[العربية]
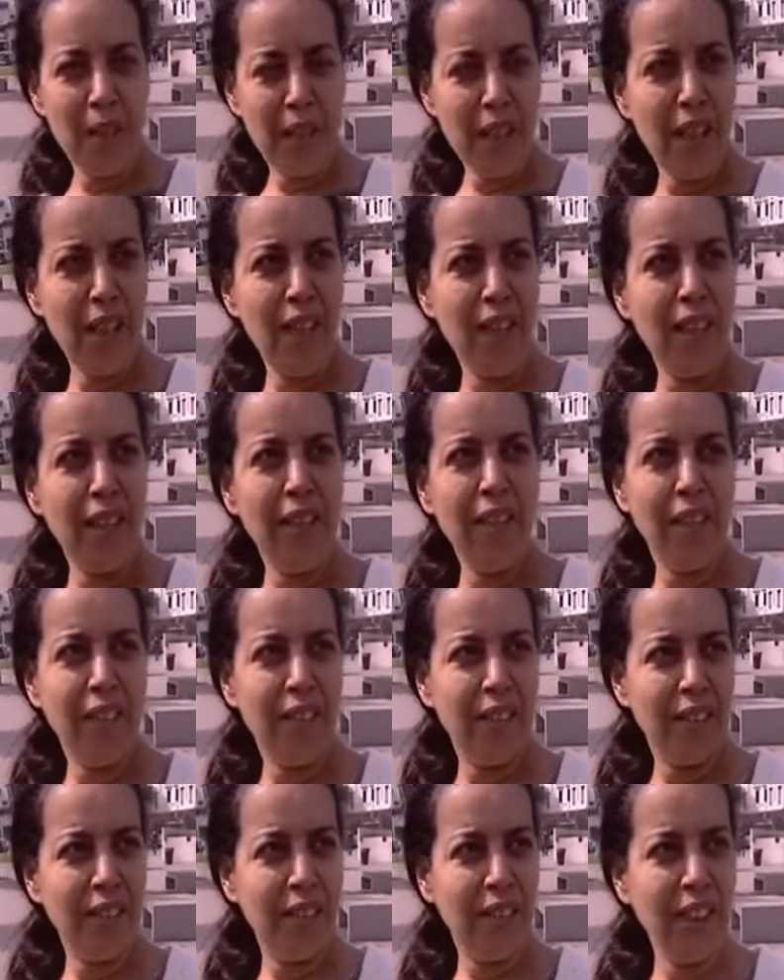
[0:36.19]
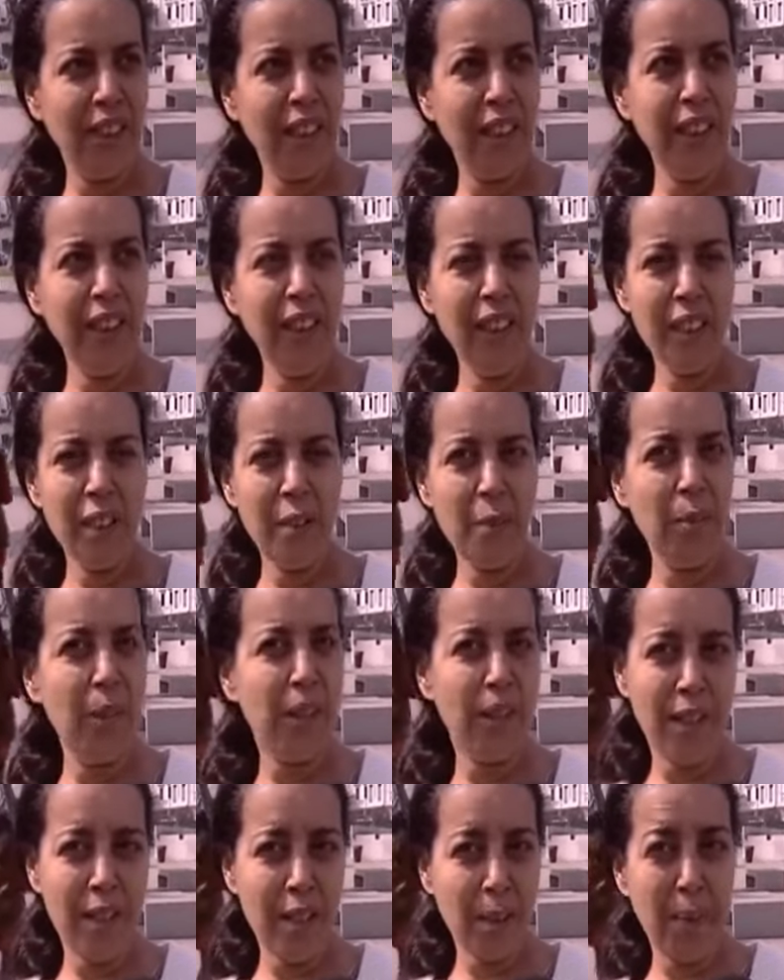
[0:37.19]
مثلا التقنيات
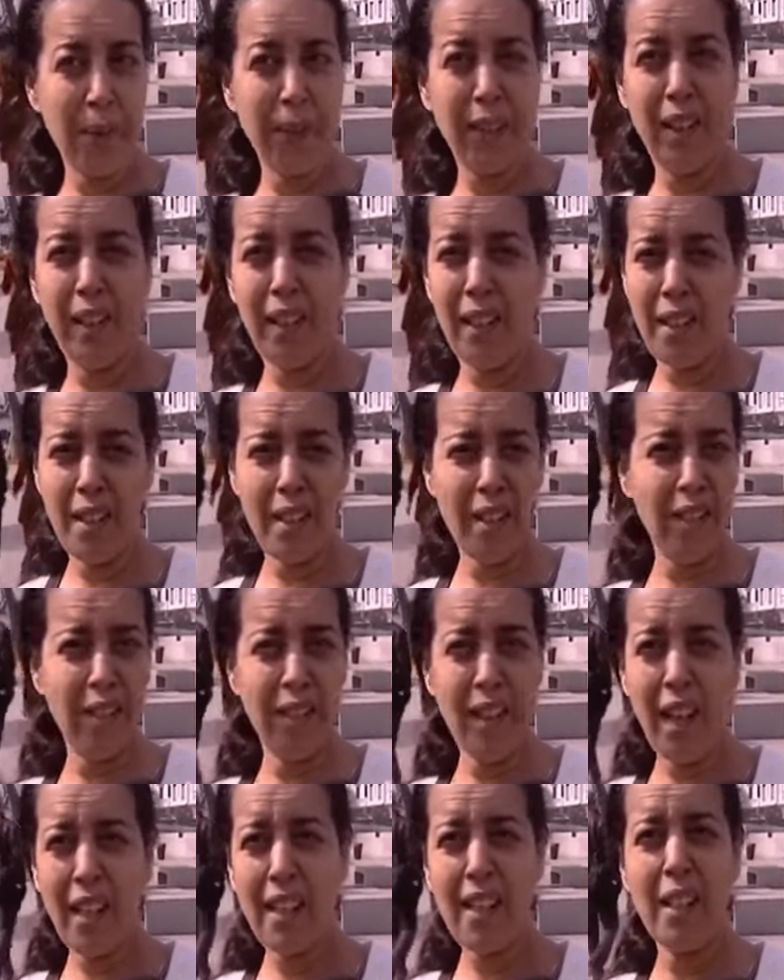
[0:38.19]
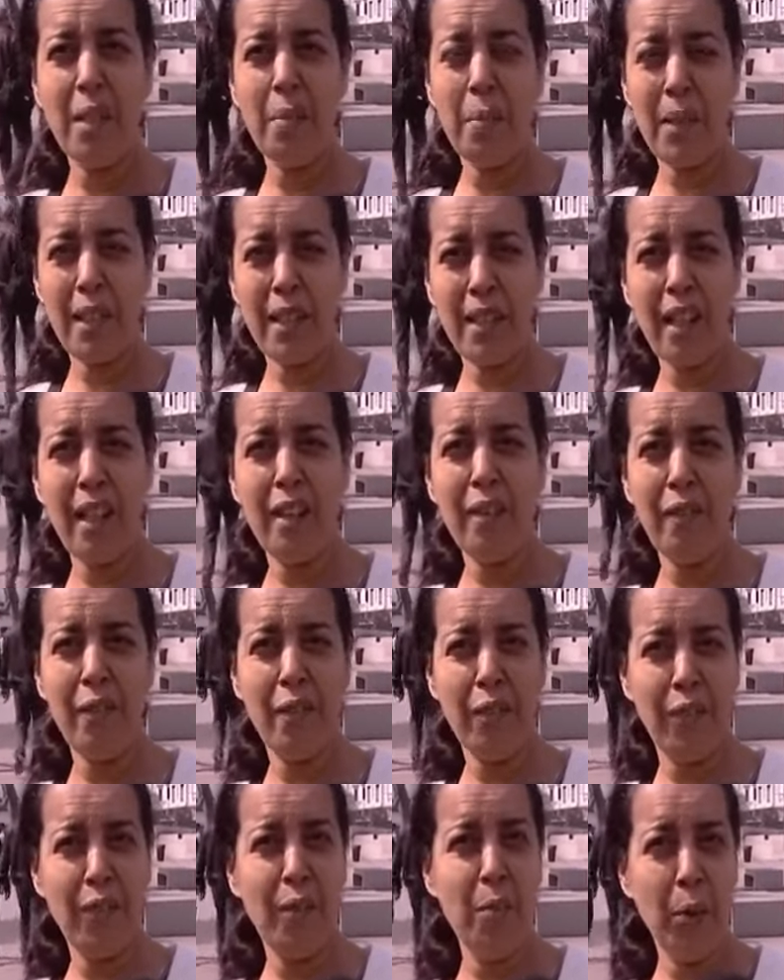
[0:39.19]
السبيطارات ناقصين
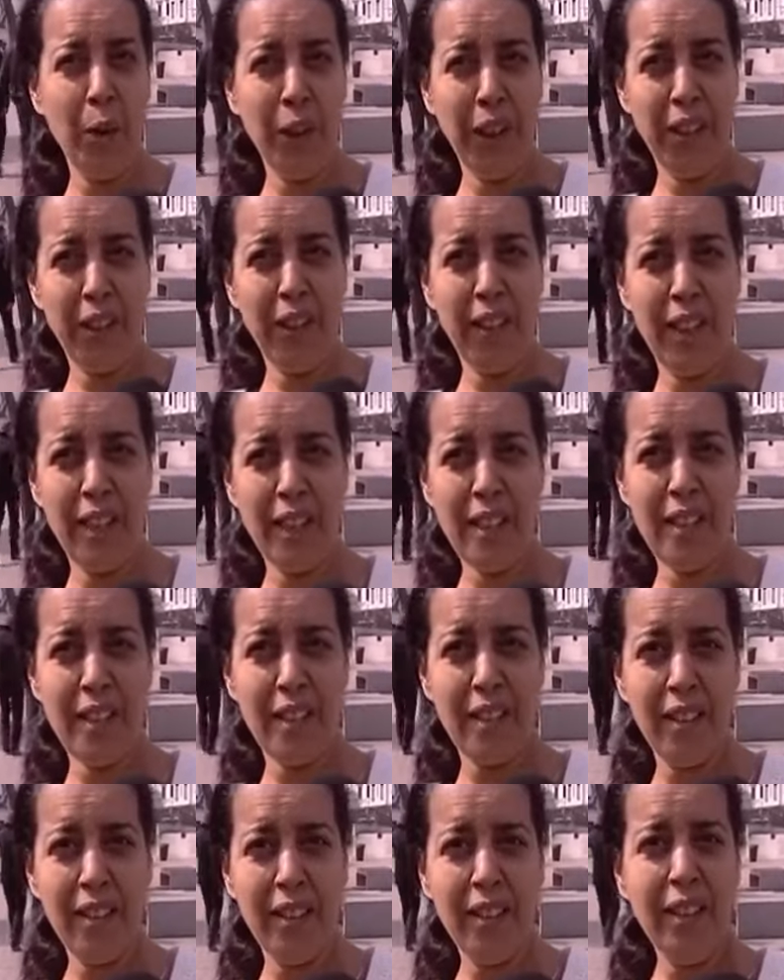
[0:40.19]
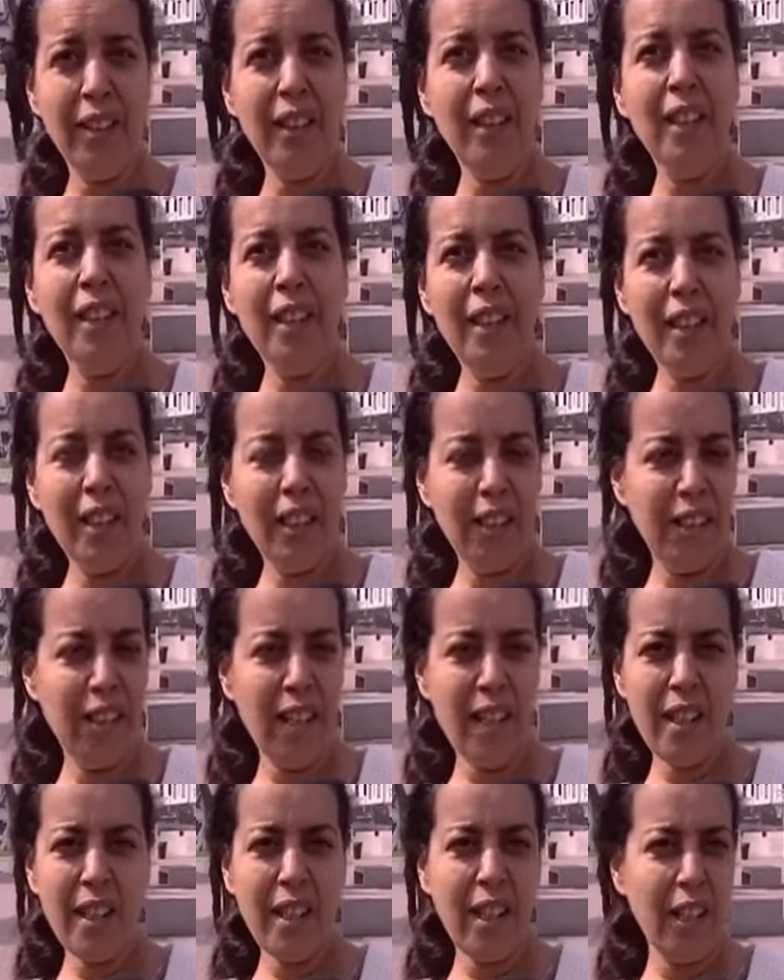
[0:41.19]
بزاف المعدات
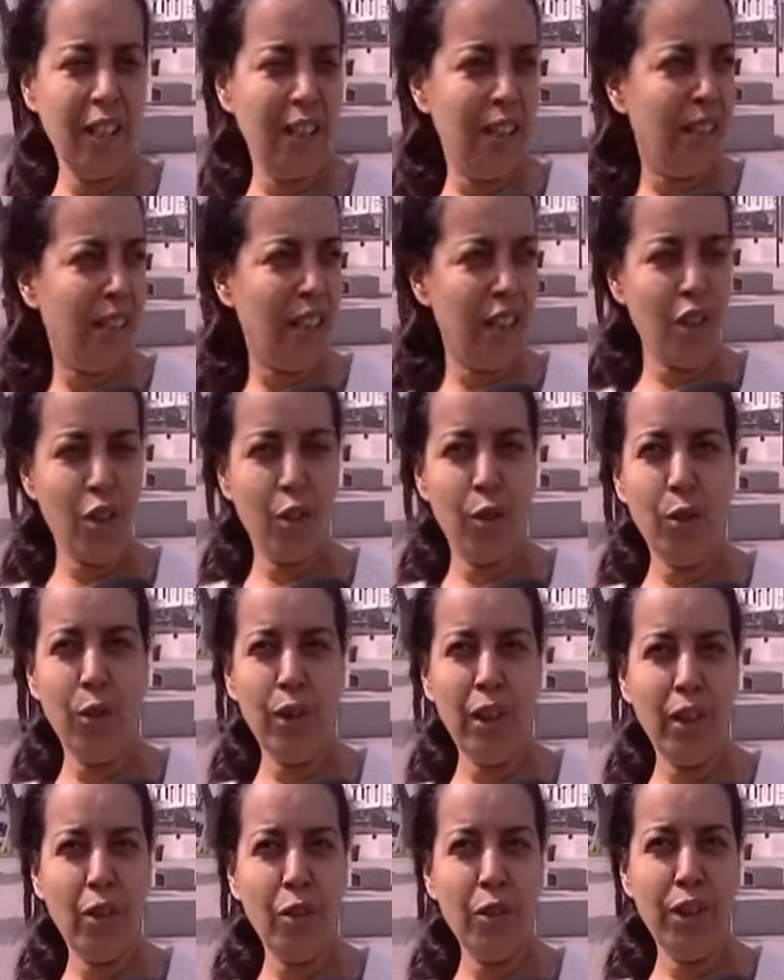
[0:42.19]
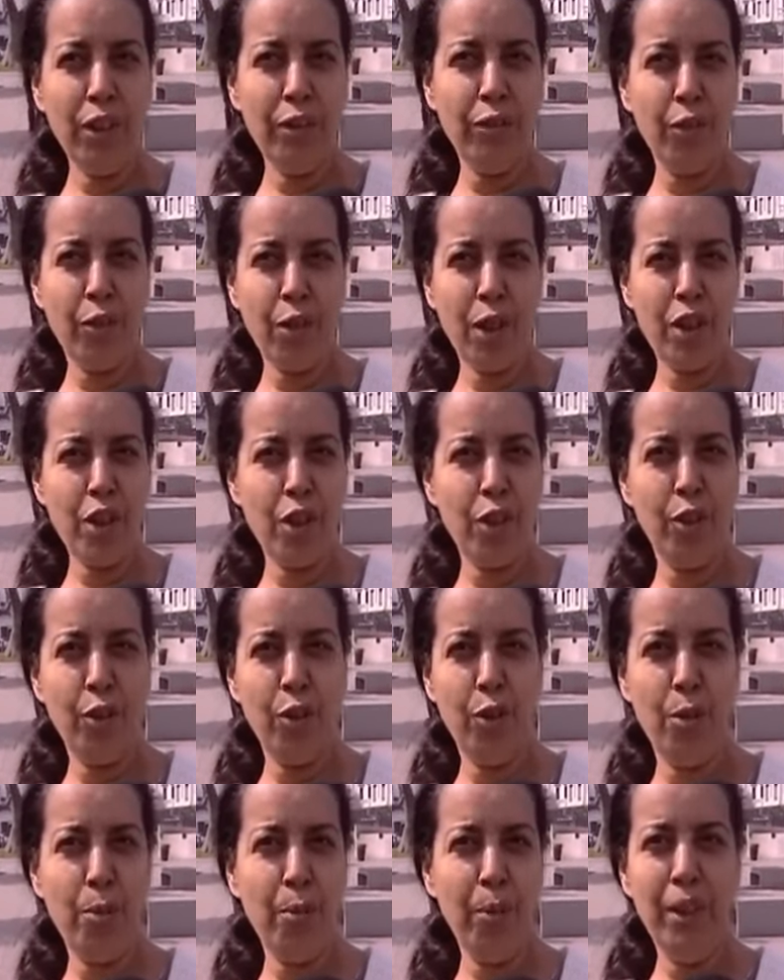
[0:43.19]
الناس كي كيشدوا لي رونديفو
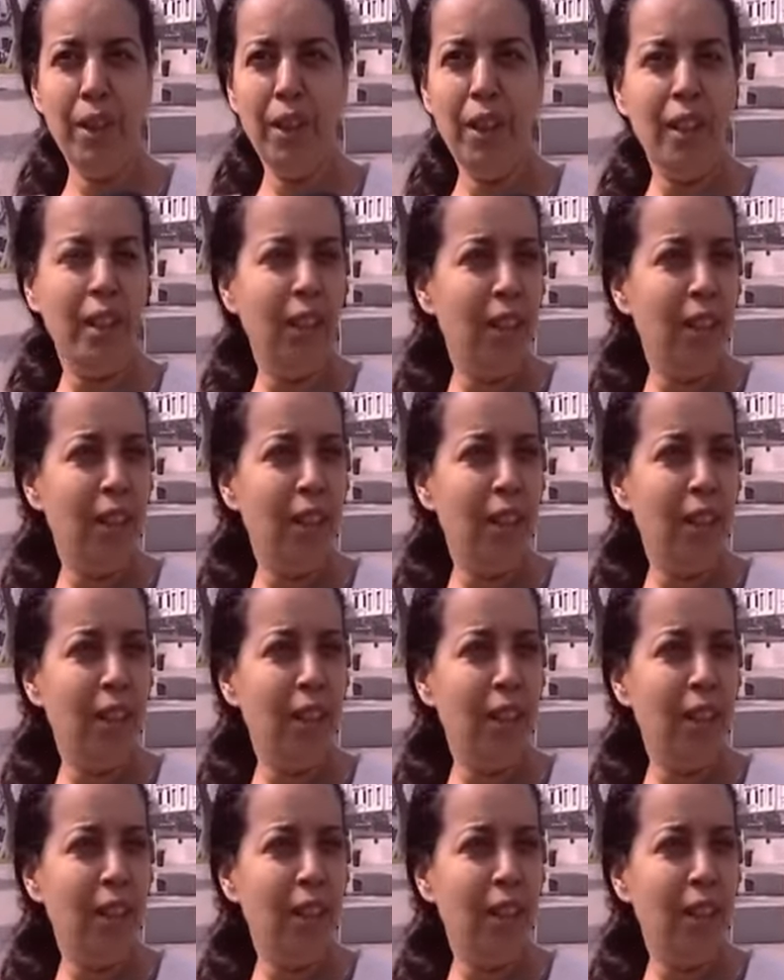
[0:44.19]
كيشدوهم